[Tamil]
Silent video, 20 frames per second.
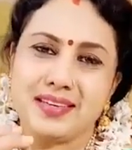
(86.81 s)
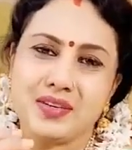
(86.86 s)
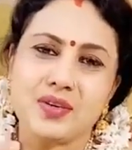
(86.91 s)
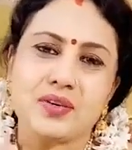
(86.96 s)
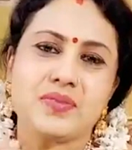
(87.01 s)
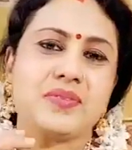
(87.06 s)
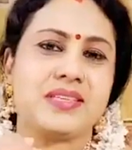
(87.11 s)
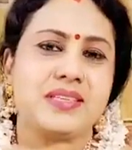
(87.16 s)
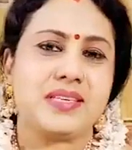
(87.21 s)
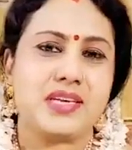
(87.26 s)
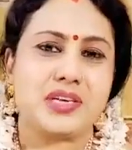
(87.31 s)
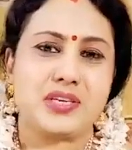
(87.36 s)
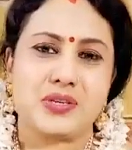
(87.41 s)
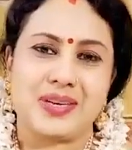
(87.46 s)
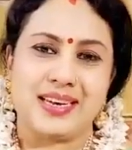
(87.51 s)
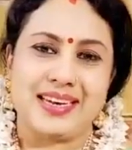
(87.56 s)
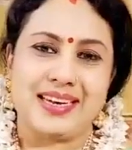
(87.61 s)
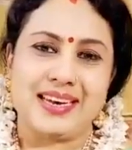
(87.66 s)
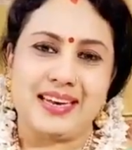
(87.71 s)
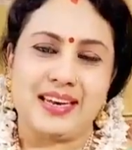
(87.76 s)
இன்னொரு
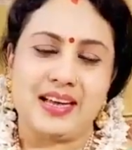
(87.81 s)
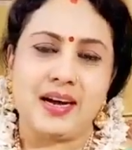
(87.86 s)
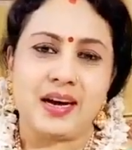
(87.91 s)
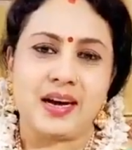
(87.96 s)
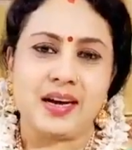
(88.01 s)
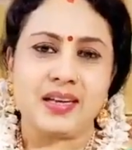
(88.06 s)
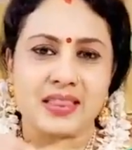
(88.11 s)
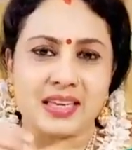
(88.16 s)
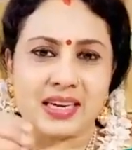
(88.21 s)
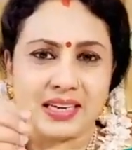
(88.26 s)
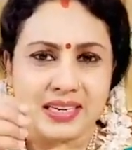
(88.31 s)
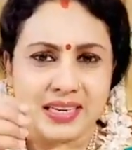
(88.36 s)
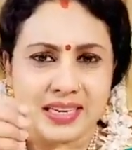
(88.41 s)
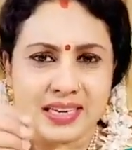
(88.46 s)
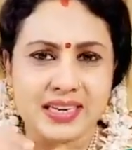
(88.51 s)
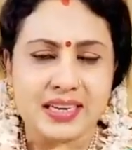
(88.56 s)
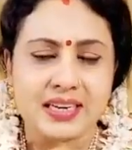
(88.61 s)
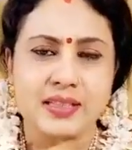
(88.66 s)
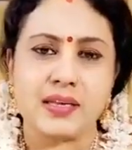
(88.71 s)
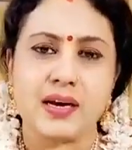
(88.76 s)
விசேஷம் என்னென்னா
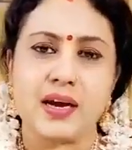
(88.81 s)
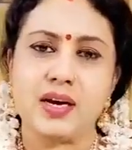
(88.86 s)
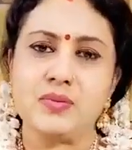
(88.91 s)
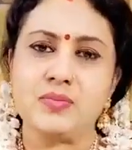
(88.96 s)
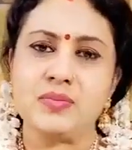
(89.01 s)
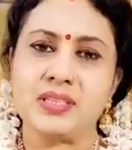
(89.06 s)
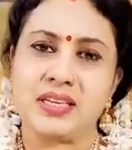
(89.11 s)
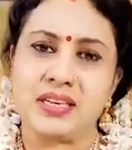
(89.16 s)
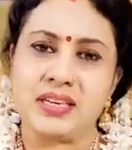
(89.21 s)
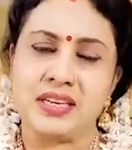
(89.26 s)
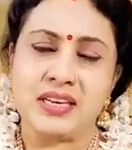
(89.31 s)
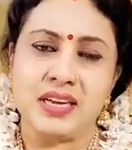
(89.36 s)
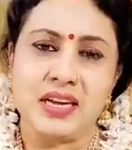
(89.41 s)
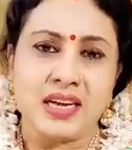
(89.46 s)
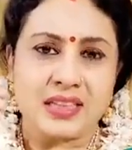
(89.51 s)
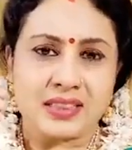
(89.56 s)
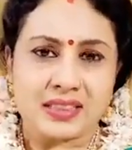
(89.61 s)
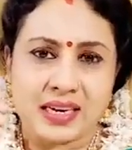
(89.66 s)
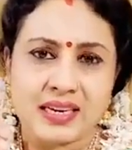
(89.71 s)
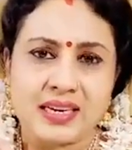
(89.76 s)
தண்ணி இருந்தாலும் சரி சரி
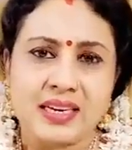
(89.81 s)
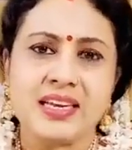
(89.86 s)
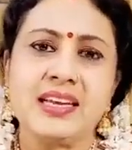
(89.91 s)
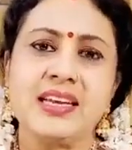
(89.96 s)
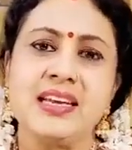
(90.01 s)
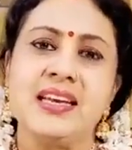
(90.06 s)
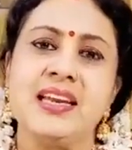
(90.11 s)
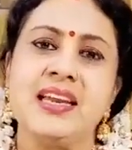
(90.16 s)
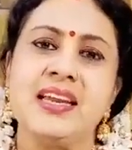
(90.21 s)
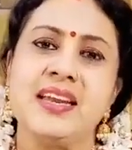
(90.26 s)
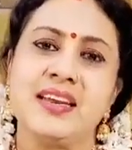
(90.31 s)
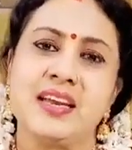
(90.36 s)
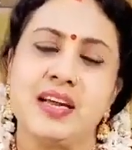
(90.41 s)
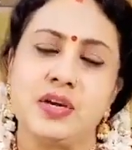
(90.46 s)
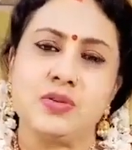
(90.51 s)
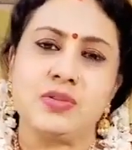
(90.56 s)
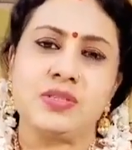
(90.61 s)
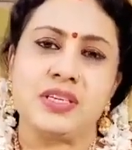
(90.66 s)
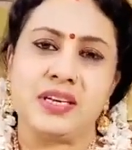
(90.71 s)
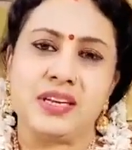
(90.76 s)
தண்ணி
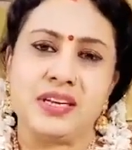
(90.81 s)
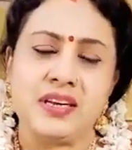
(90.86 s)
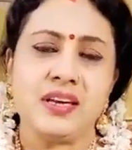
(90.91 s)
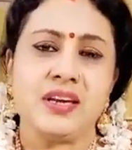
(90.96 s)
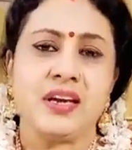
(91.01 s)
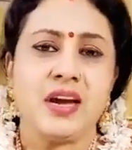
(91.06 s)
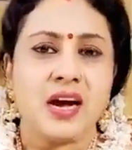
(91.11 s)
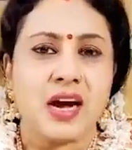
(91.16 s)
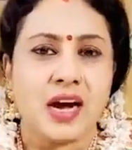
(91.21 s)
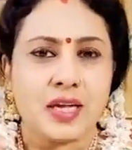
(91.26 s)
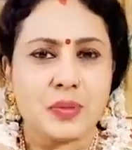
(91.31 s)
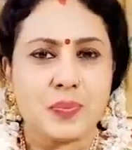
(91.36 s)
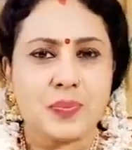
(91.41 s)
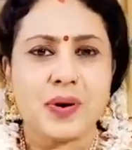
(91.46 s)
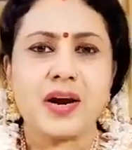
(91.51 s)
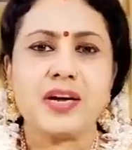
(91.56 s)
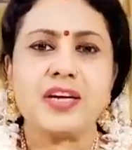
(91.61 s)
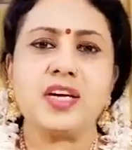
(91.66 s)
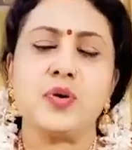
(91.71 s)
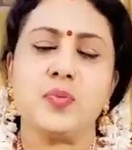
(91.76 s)
இல்லைன்னாலும் சரி அது
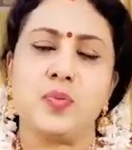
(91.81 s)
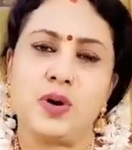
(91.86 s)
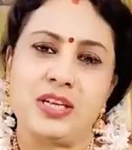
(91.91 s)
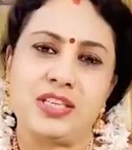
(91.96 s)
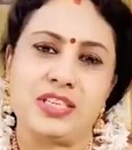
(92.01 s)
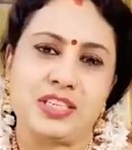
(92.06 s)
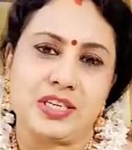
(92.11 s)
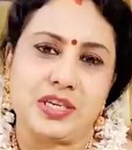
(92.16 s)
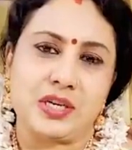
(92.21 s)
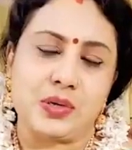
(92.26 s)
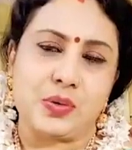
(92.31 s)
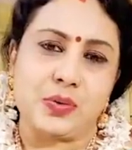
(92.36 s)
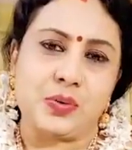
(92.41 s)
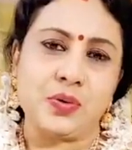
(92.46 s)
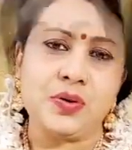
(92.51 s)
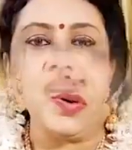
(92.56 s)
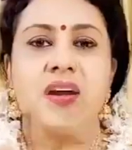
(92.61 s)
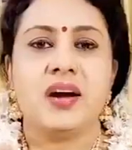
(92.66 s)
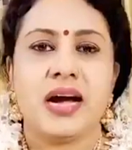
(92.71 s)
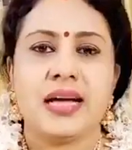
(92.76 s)
பாட்டுக்கு முளைச்சிக்கிட்டு
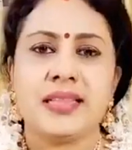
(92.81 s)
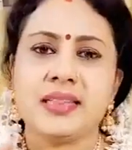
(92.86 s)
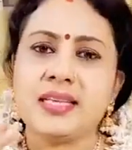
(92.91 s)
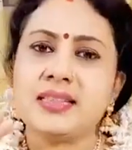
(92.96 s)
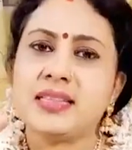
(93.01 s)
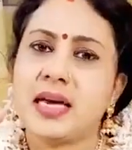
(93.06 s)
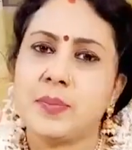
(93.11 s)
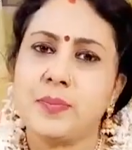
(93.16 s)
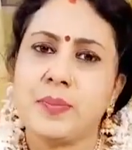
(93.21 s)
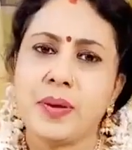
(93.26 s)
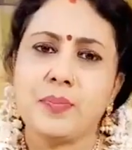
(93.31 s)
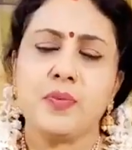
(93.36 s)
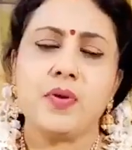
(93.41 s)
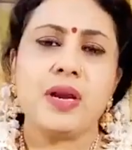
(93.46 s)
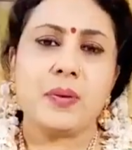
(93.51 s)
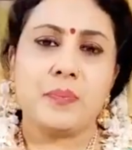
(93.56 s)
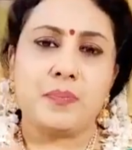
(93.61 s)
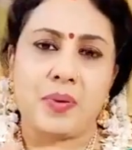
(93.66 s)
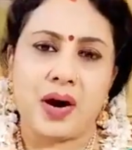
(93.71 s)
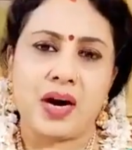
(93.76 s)
இருக்கும் அந்த தர்பை
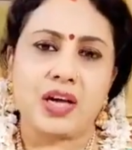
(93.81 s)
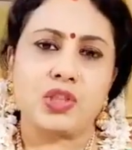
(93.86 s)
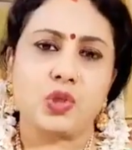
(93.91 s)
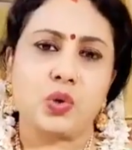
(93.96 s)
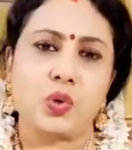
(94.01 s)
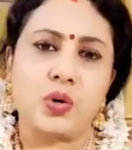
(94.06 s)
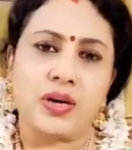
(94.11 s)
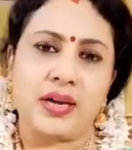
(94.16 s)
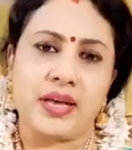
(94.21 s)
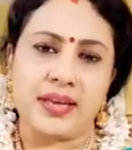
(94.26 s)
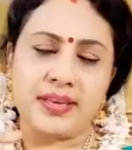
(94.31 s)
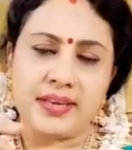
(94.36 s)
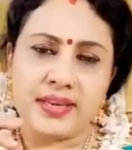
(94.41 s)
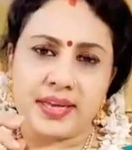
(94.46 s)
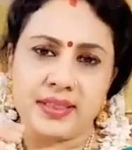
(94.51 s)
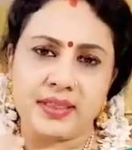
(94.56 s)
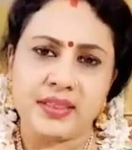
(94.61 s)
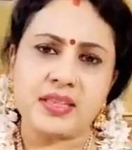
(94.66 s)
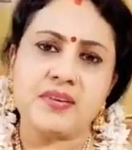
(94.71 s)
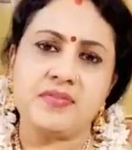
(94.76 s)
புல்லை பார்த்தோன்னே
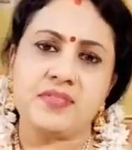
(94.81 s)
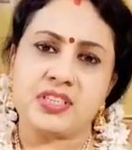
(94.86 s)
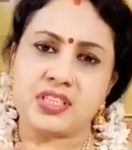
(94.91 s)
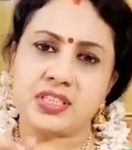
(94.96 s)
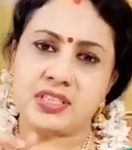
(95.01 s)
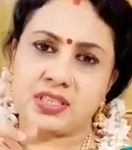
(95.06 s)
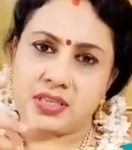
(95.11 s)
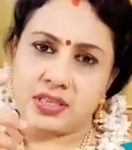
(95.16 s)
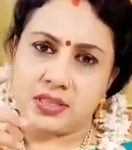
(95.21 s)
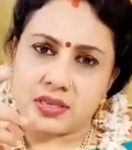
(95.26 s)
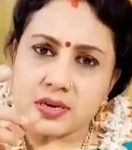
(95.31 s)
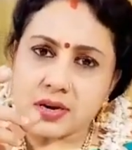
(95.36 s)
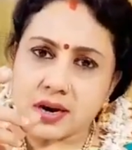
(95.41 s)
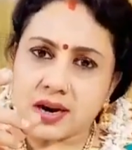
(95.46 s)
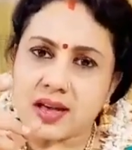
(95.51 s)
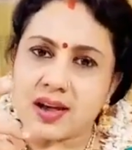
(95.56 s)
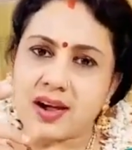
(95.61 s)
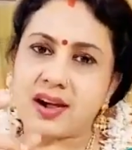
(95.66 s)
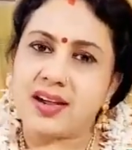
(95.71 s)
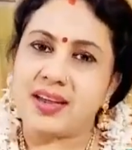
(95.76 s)
எந்த விஷ
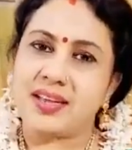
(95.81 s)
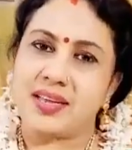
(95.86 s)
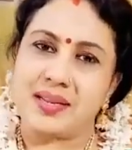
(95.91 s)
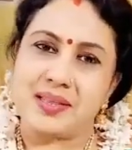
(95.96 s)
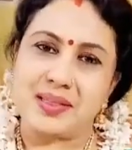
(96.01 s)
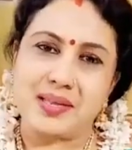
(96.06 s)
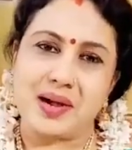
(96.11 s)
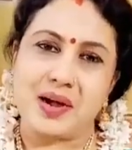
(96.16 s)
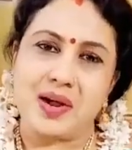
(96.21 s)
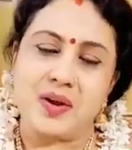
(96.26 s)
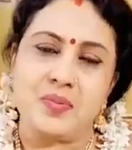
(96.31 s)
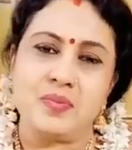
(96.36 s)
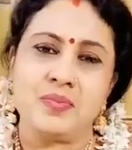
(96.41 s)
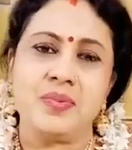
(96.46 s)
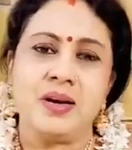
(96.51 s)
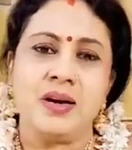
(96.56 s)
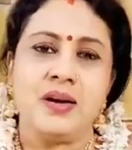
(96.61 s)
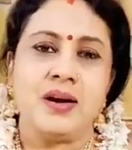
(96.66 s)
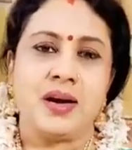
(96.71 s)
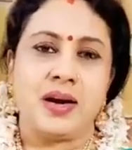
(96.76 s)
ஜந்துக்களாக இருந்தாலும்